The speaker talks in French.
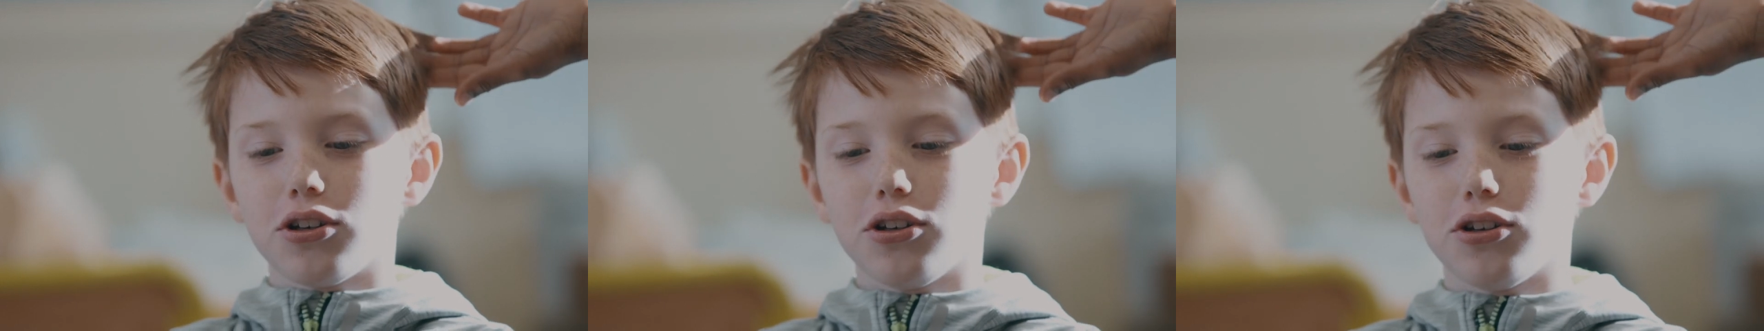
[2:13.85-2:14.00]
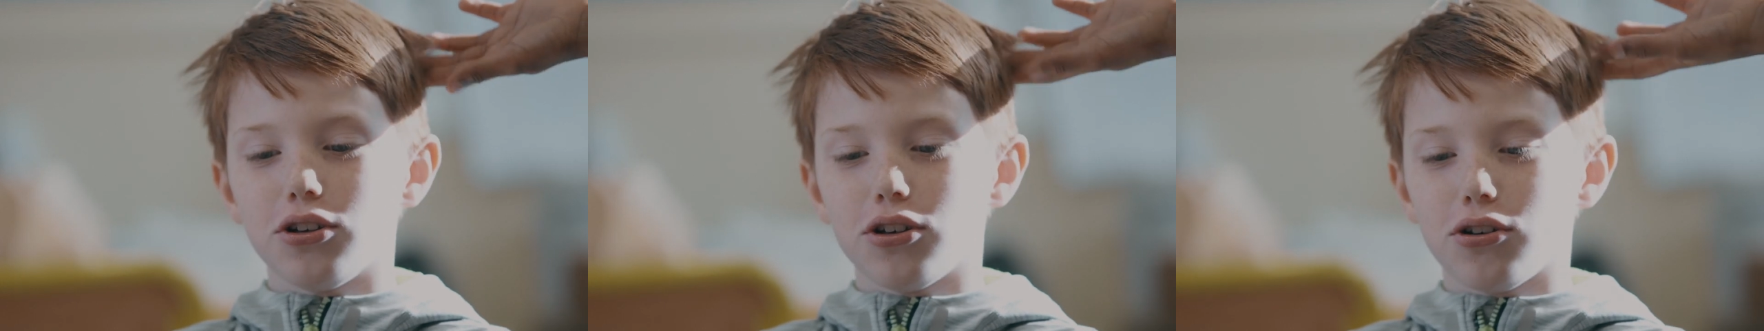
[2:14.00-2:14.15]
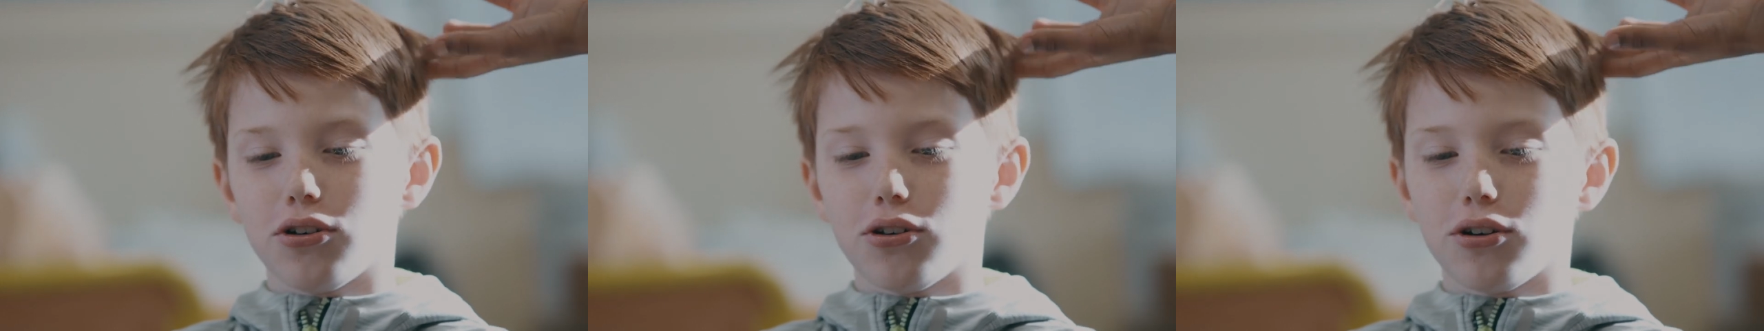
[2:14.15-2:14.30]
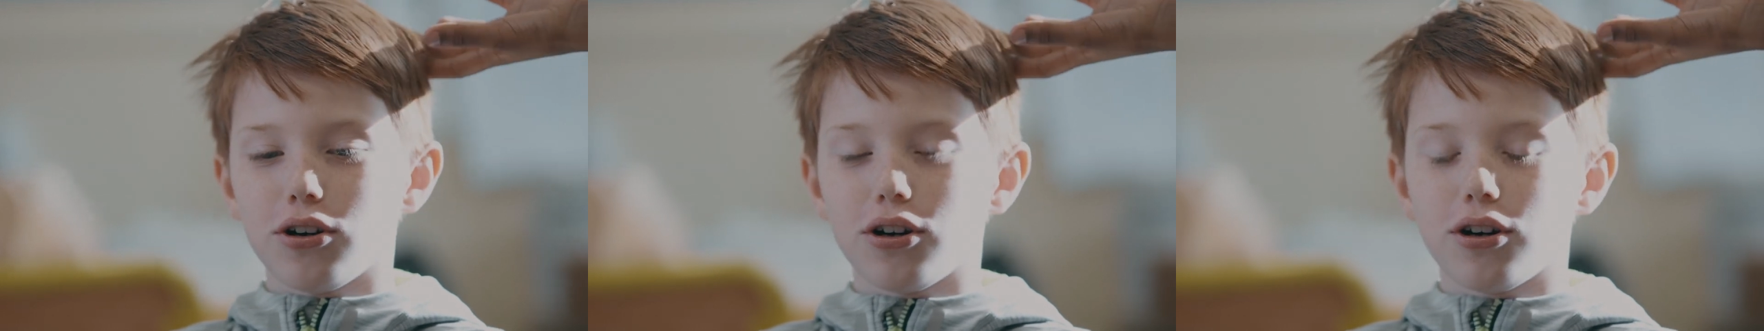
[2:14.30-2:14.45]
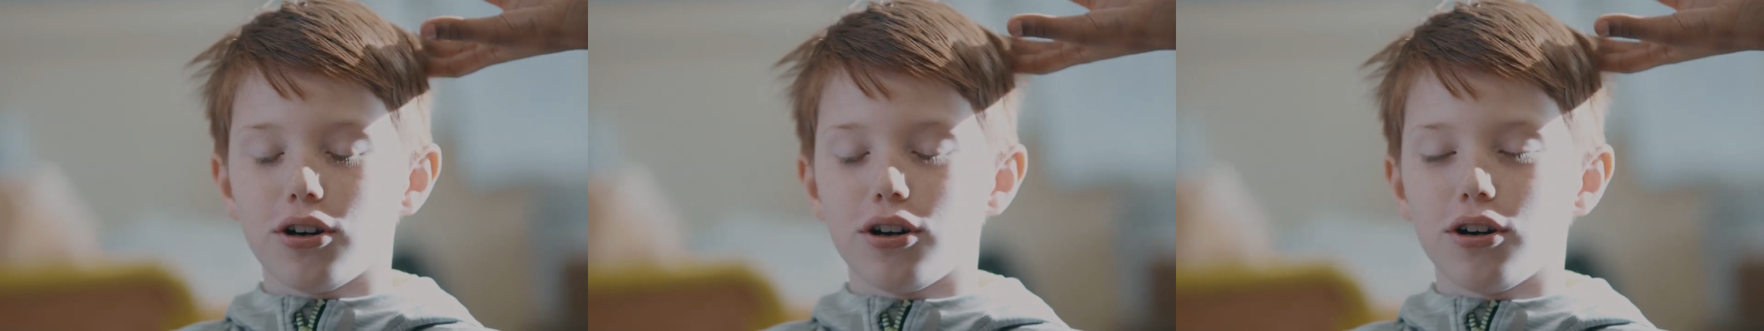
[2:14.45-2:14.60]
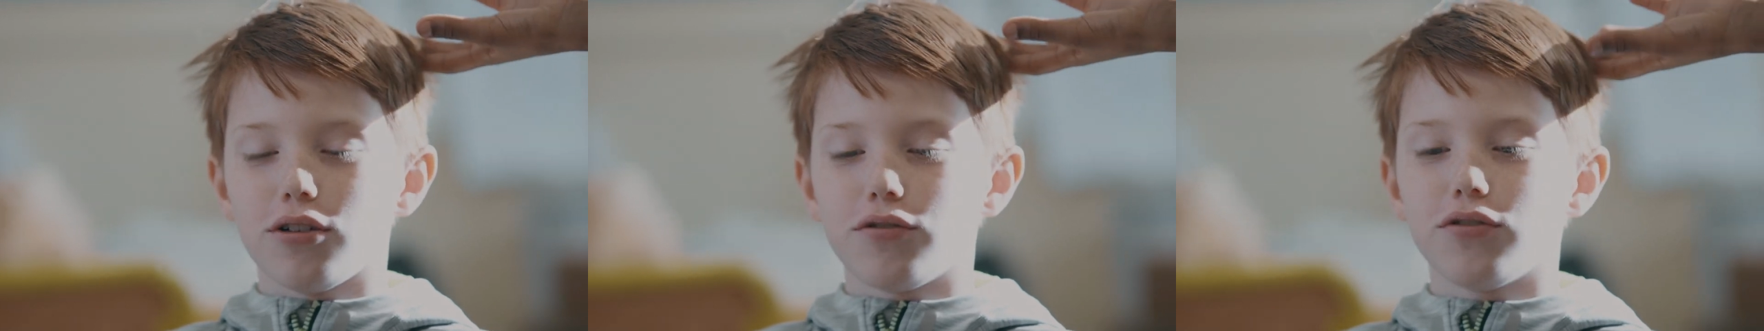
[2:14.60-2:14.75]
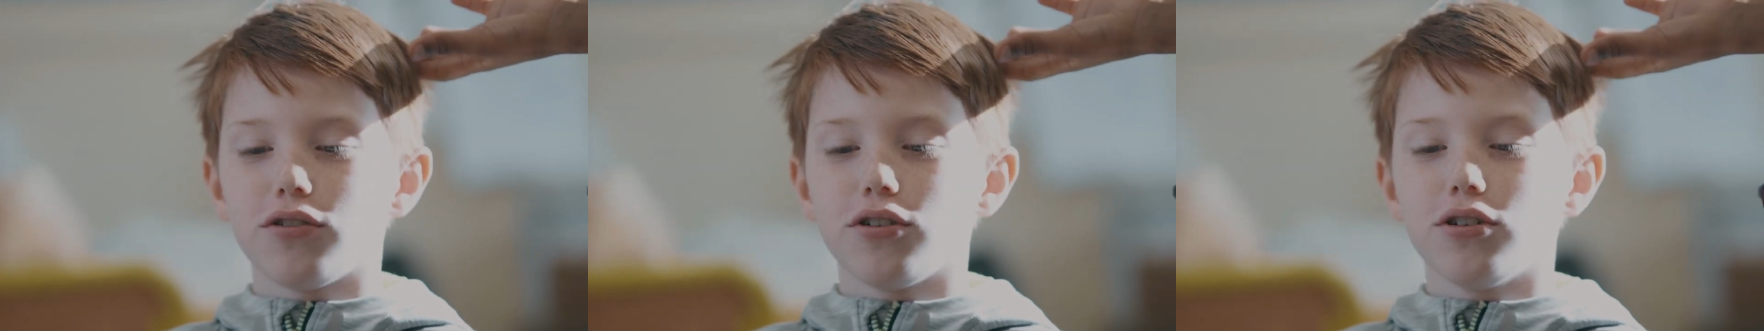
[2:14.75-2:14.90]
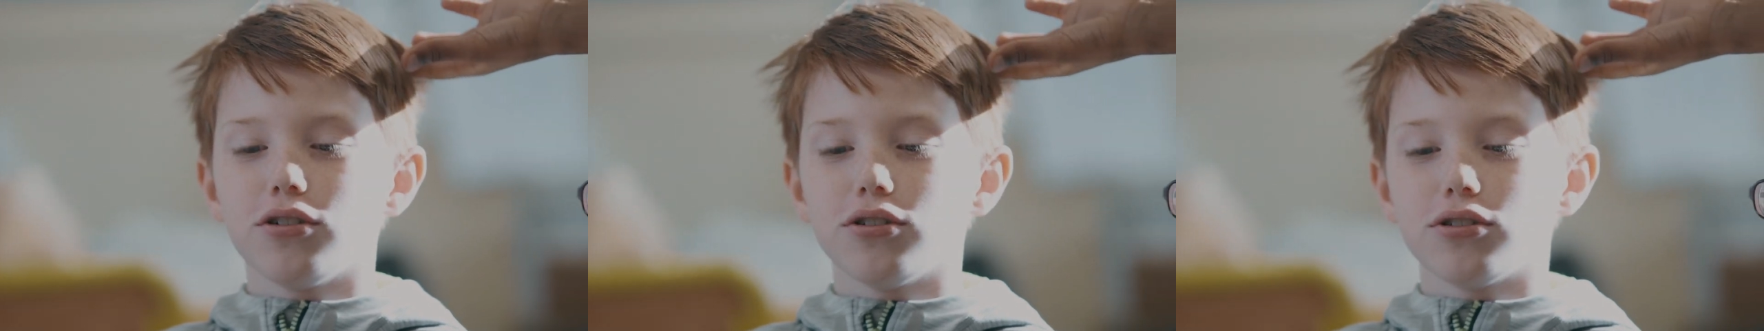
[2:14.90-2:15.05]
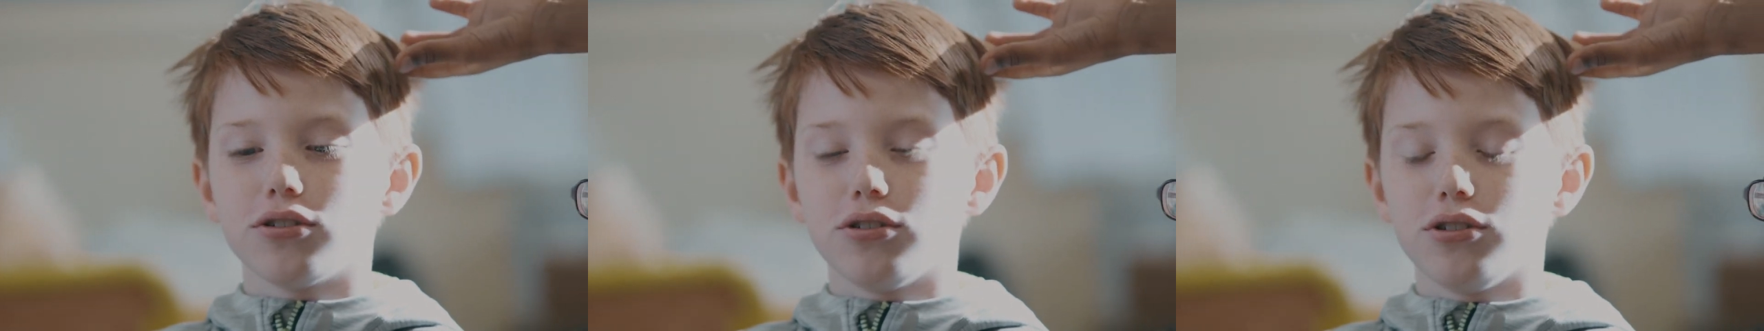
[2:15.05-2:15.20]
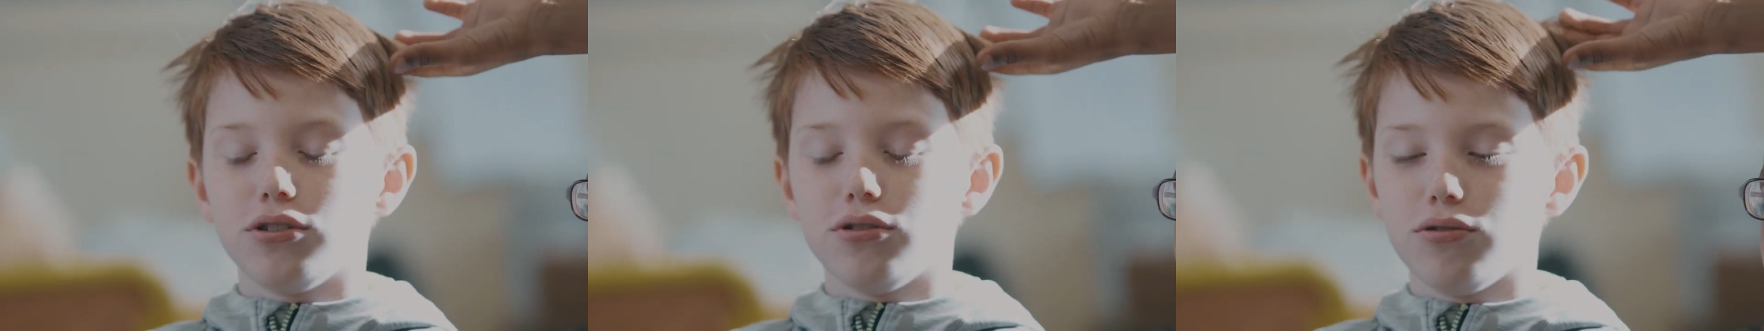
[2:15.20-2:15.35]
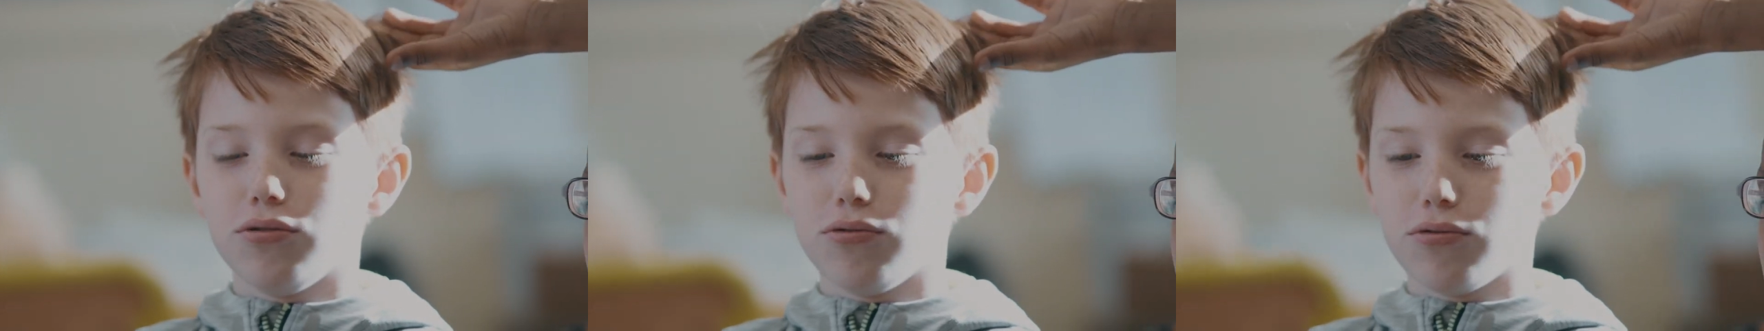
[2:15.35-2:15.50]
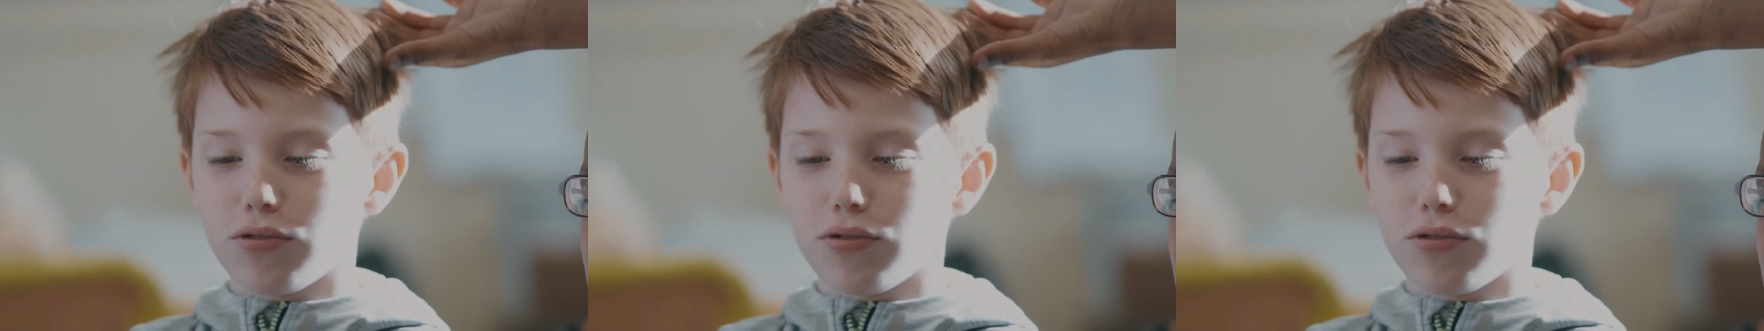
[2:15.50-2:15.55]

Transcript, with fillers: Et euh, à la fin, il